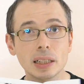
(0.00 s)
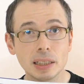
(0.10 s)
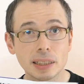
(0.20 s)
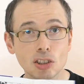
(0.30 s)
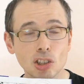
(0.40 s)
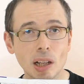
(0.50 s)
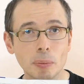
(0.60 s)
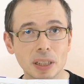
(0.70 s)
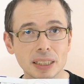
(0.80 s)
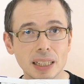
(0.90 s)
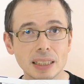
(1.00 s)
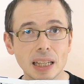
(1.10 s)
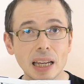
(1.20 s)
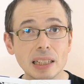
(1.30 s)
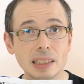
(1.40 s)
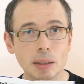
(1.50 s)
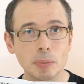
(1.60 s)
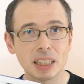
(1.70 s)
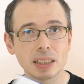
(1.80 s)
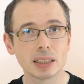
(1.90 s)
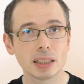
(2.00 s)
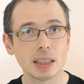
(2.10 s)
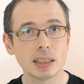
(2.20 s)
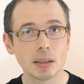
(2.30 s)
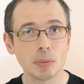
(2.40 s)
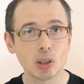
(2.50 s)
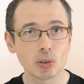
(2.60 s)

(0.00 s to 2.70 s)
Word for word: Il s'agit de la princesse Elisabeth qui s'est mise